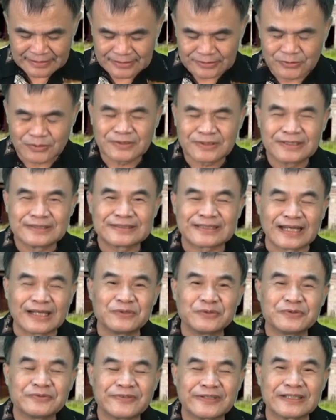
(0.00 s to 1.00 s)
那如果你财
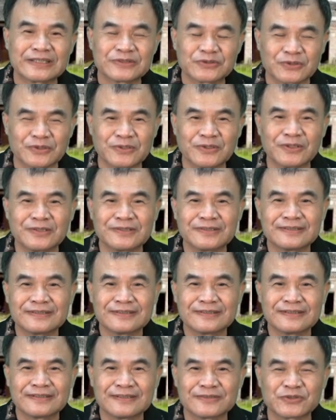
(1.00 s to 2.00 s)
力非常雄厚，
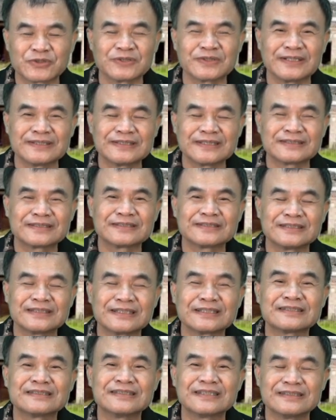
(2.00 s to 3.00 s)
最重要一件事
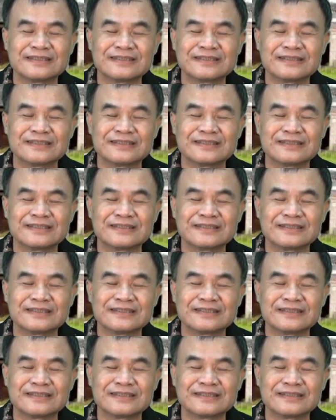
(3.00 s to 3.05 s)
兴